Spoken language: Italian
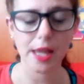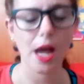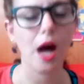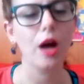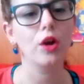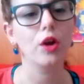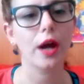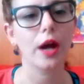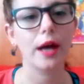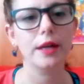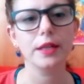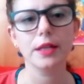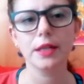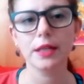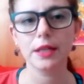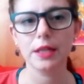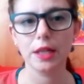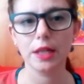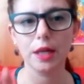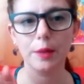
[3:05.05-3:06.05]
Allora,
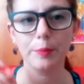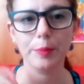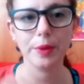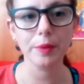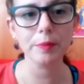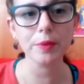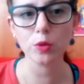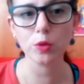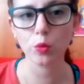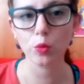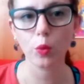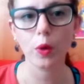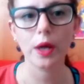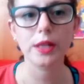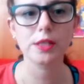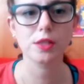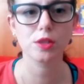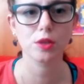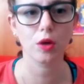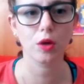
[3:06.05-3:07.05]
i primi
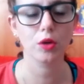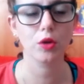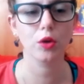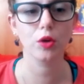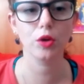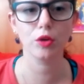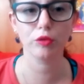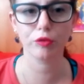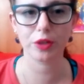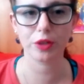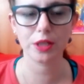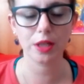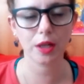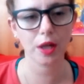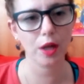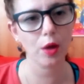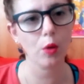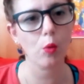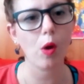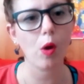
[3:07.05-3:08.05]
due sono, ne ho fatti
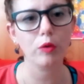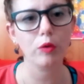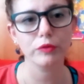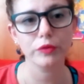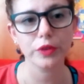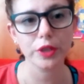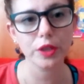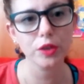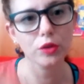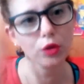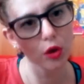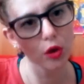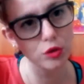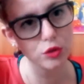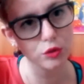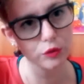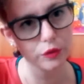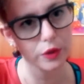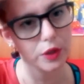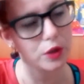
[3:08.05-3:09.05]
anche qua un video
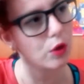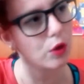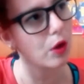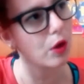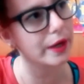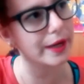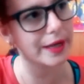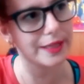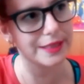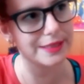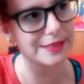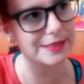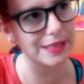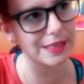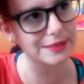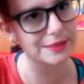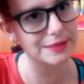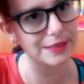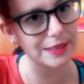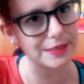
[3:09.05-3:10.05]
dove li ho
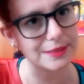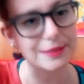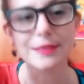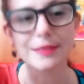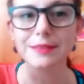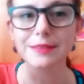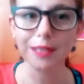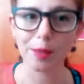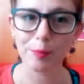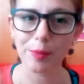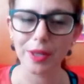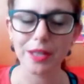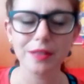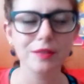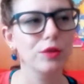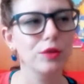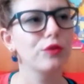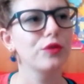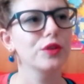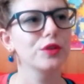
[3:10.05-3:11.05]
analizzati
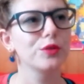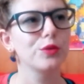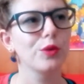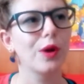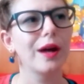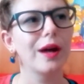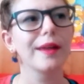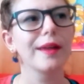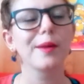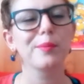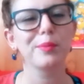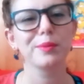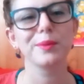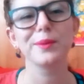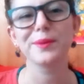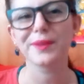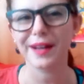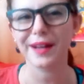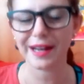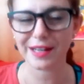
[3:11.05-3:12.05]
attentamente, ho fatto anche
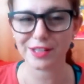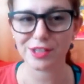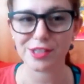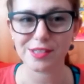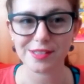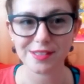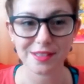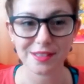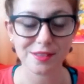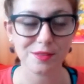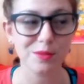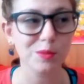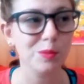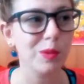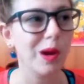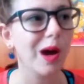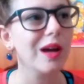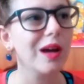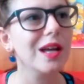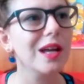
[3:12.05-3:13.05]
appunto una recensione sul
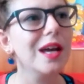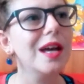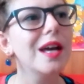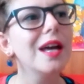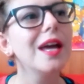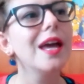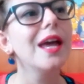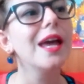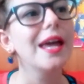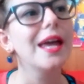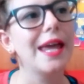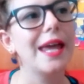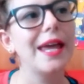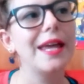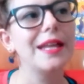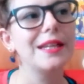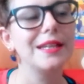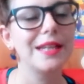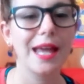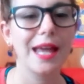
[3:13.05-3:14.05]
blog
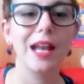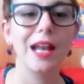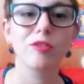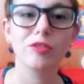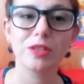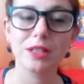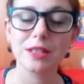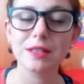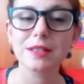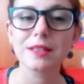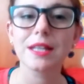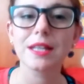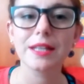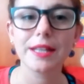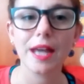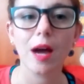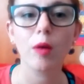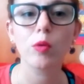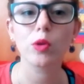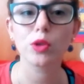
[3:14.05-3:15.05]
ed è La vendetta del
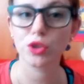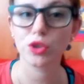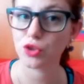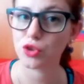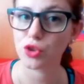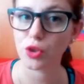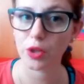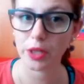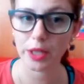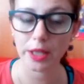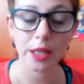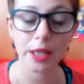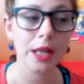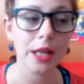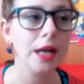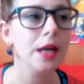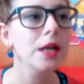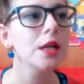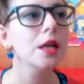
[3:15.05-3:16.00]
diavolo di Joe Hill.